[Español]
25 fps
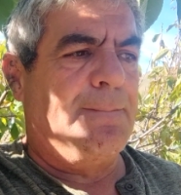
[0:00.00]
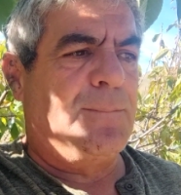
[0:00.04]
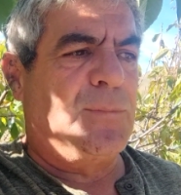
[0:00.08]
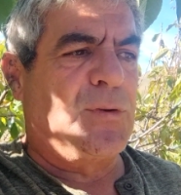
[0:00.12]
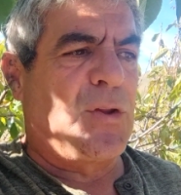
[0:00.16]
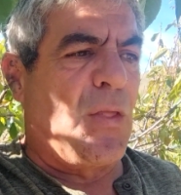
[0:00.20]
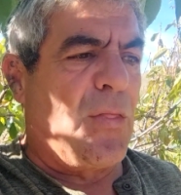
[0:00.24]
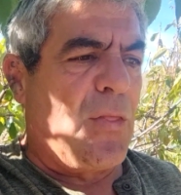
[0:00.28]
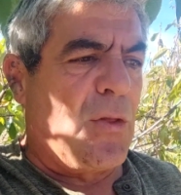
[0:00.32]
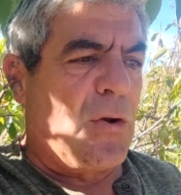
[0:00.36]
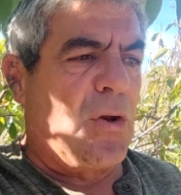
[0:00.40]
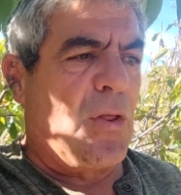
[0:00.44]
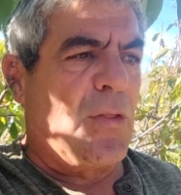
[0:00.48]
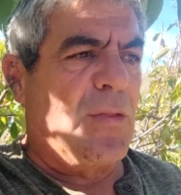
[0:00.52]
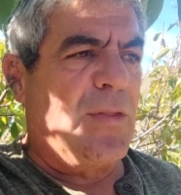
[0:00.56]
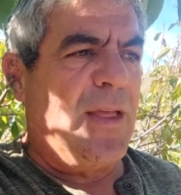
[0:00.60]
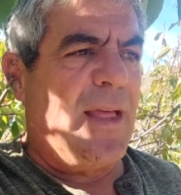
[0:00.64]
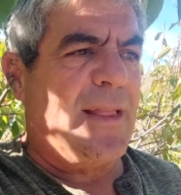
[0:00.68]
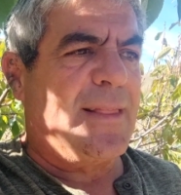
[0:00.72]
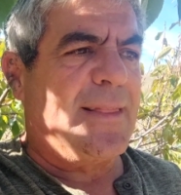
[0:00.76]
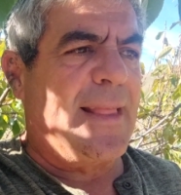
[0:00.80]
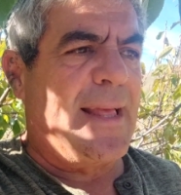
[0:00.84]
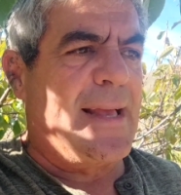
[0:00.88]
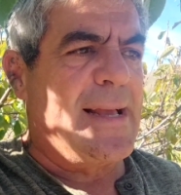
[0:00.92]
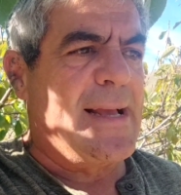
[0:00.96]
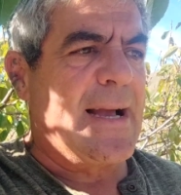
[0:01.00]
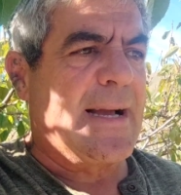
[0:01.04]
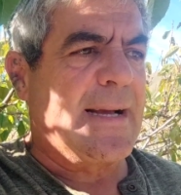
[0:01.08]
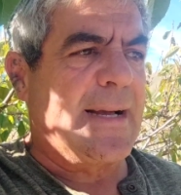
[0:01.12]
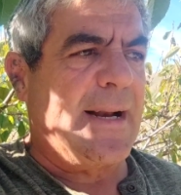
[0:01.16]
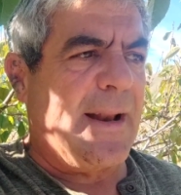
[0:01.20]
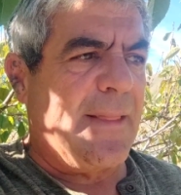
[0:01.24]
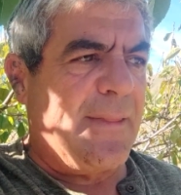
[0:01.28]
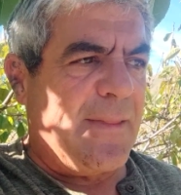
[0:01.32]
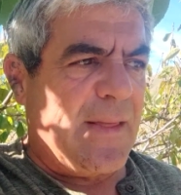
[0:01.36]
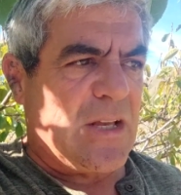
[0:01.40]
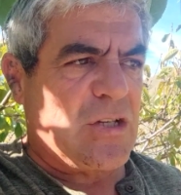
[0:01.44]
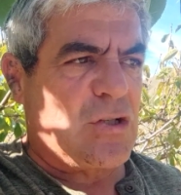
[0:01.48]
todos los días tenga
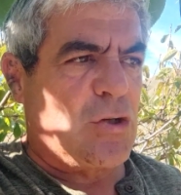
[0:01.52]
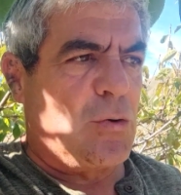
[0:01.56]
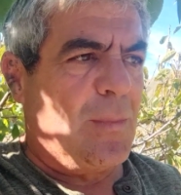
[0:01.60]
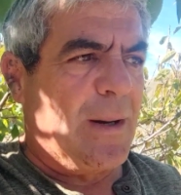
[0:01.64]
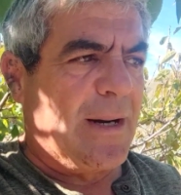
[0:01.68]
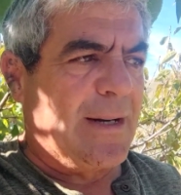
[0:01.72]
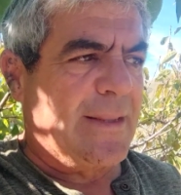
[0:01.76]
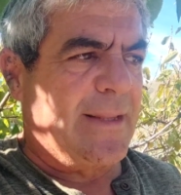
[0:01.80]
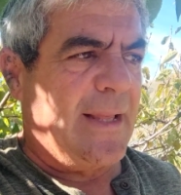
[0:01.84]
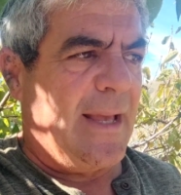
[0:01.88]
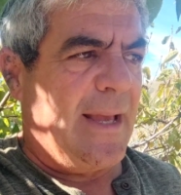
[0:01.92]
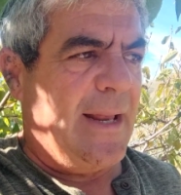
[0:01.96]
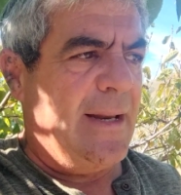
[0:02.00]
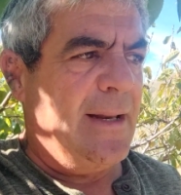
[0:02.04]
ganas de asomarte a